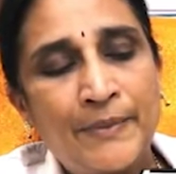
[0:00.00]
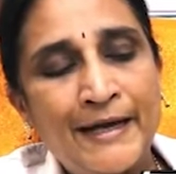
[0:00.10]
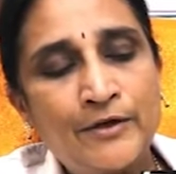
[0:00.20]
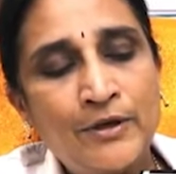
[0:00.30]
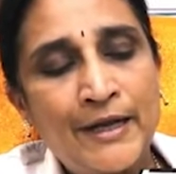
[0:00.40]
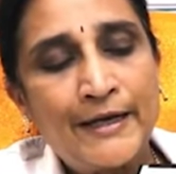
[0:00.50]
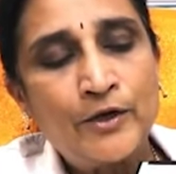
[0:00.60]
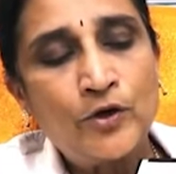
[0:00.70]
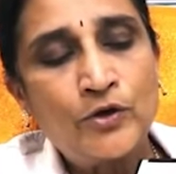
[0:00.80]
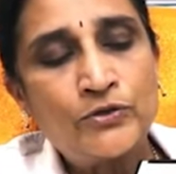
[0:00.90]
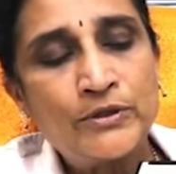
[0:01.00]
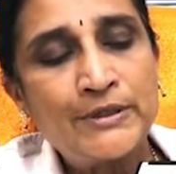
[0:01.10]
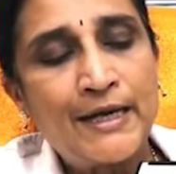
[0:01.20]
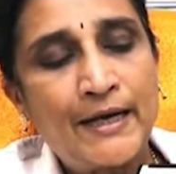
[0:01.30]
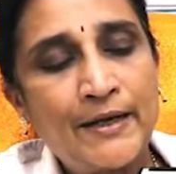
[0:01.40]
బయట ఉన్న రెండో రోజు
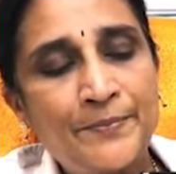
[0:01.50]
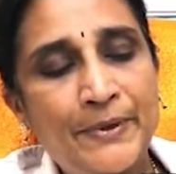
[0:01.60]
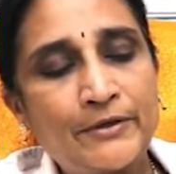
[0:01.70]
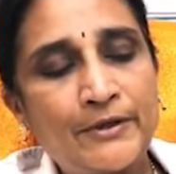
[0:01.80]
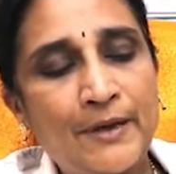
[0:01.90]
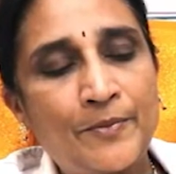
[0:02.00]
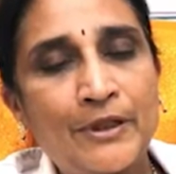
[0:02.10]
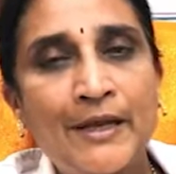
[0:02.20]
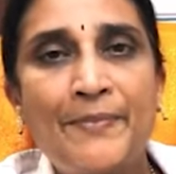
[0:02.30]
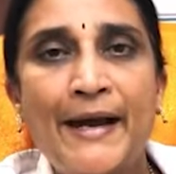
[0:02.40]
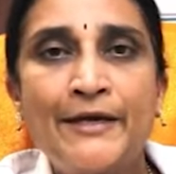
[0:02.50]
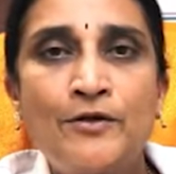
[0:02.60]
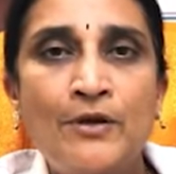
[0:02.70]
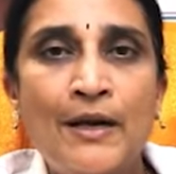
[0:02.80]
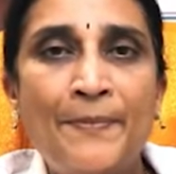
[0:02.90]
నుంచి అండం పెరుగుదల మొదలై
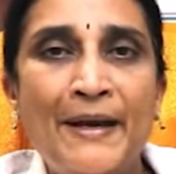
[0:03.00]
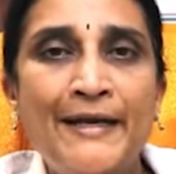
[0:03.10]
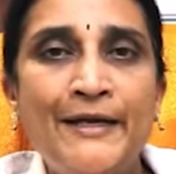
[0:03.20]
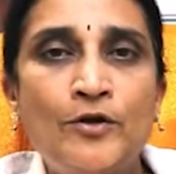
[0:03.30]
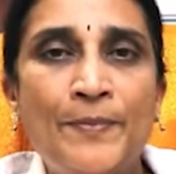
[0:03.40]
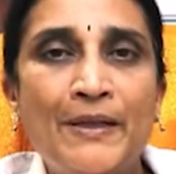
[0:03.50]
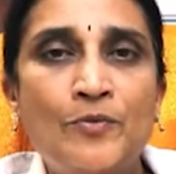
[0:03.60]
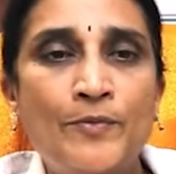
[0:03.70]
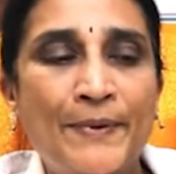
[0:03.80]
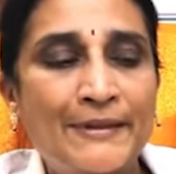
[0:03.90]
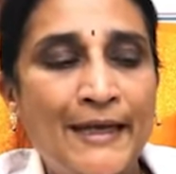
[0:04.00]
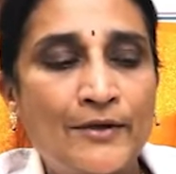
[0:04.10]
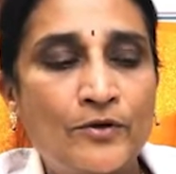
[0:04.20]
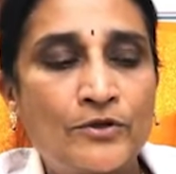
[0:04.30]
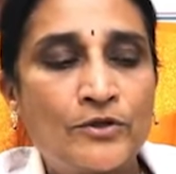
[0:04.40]
బయట ఉన్న పన్నెండు పదమూడు
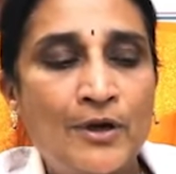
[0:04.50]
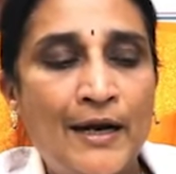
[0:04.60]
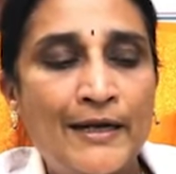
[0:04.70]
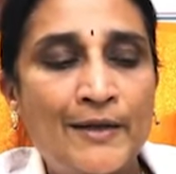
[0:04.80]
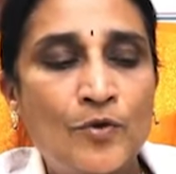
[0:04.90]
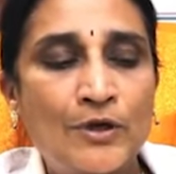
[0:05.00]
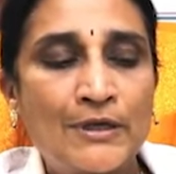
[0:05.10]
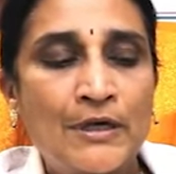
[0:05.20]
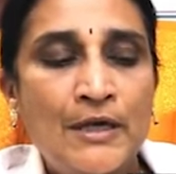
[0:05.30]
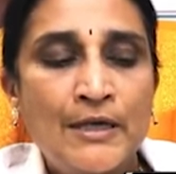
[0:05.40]
పద్నాలుగు రోజుల్లో అండం ఒక